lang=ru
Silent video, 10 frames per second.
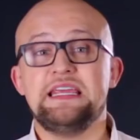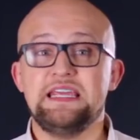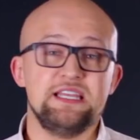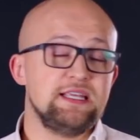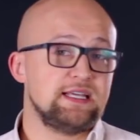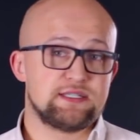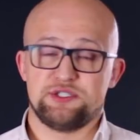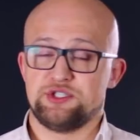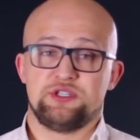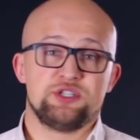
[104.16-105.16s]
Или
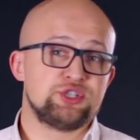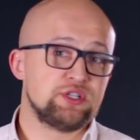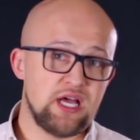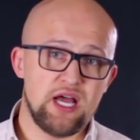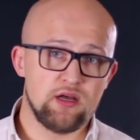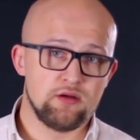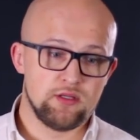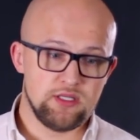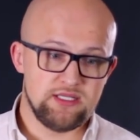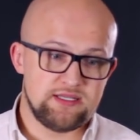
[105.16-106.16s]
если же ты жена,
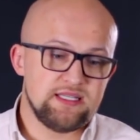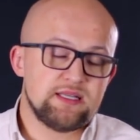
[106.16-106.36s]
и ты,